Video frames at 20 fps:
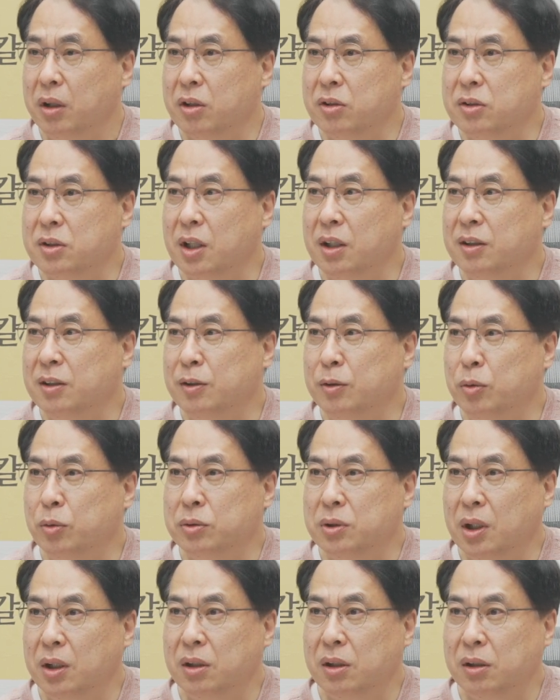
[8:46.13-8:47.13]
현장
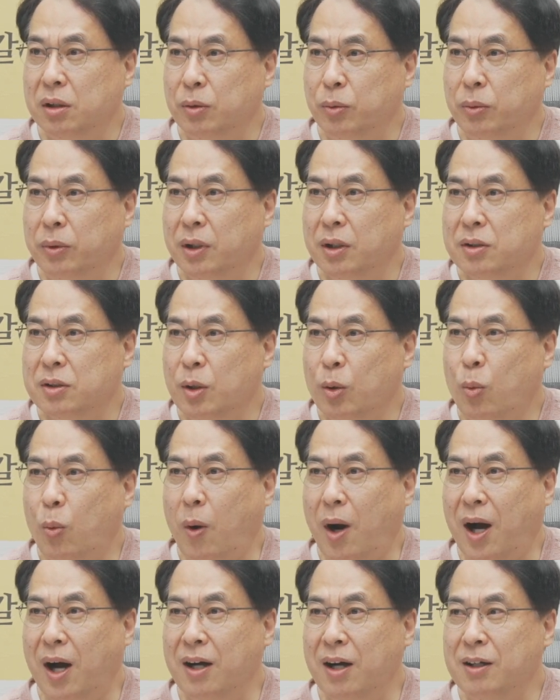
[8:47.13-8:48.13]
근로자들을 위해서
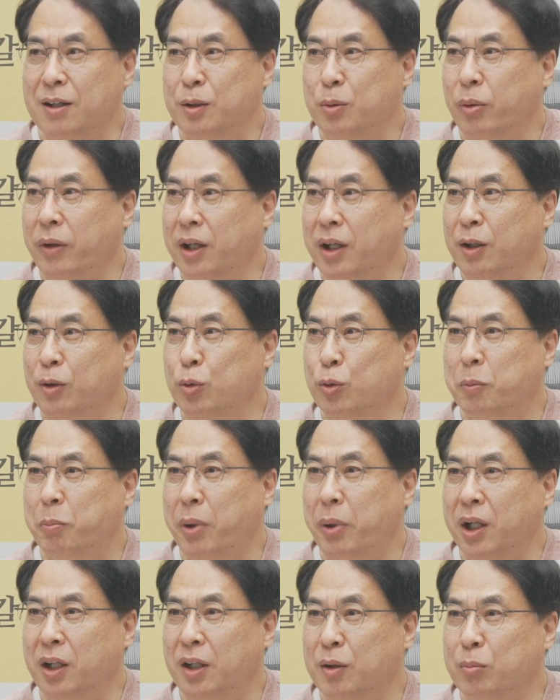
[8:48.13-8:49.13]
광어회
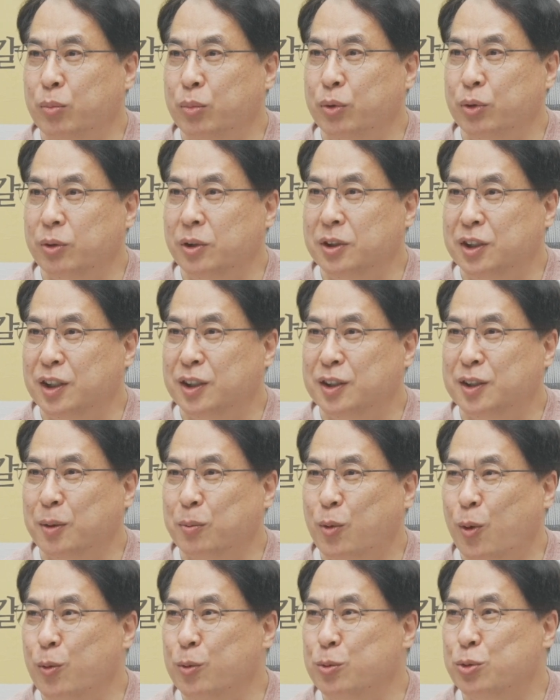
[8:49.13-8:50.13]
육백 인분을
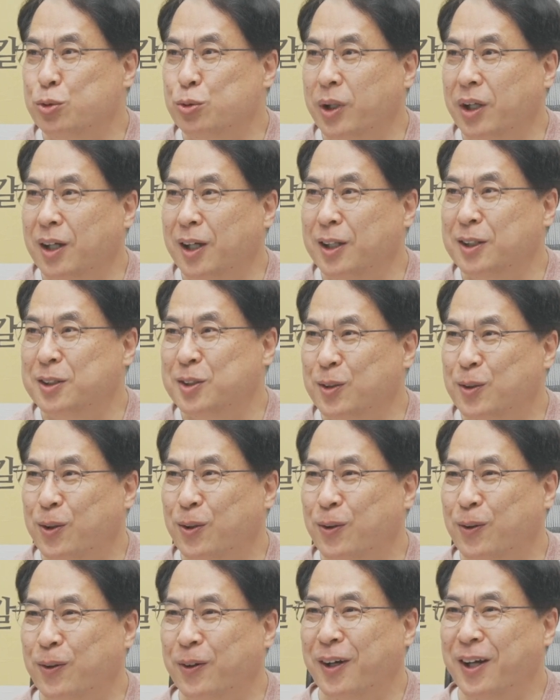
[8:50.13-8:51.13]
직접
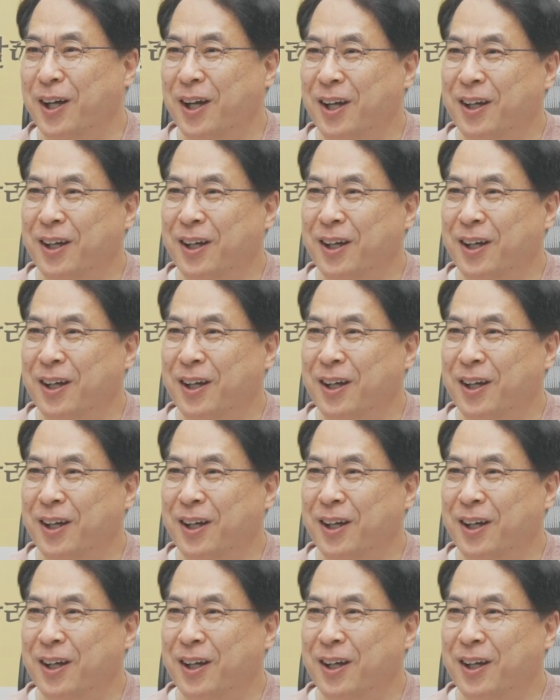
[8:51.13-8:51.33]
공수해가지고